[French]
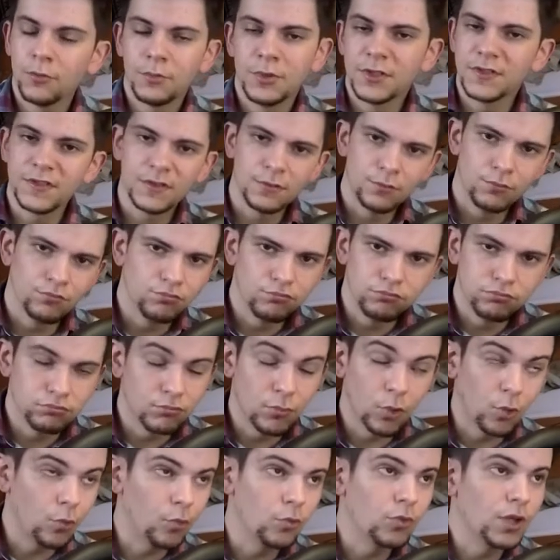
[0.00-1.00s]
mais c'est
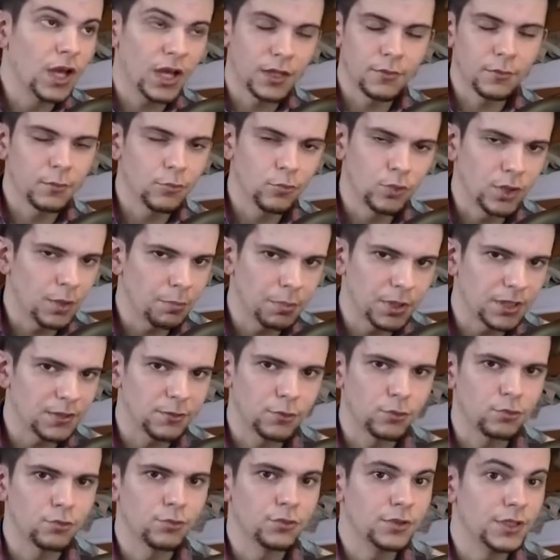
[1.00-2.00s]
on n'a pas le
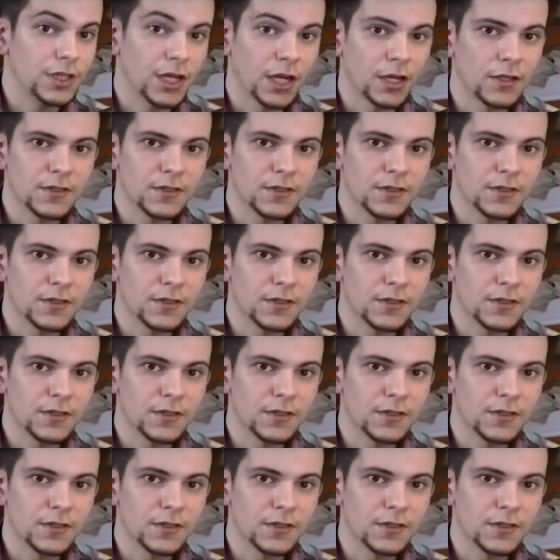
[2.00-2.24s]
temps de le lire.